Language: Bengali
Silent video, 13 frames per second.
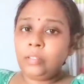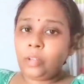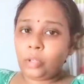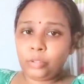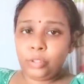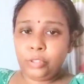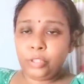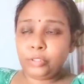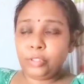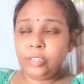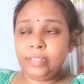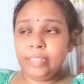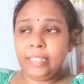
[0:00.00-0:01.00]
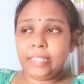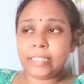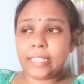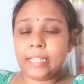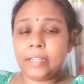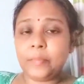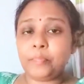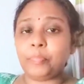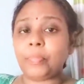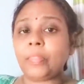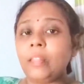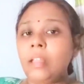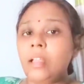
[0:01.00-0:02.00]
অঞ্জলি ফঞ্জলি দিয়ে এসে
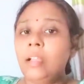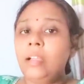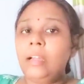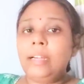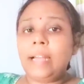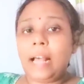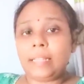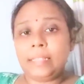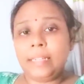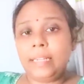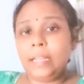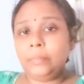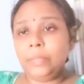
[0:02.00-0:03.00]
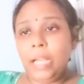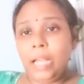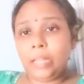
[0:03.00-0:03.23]
রাত্রেই আমি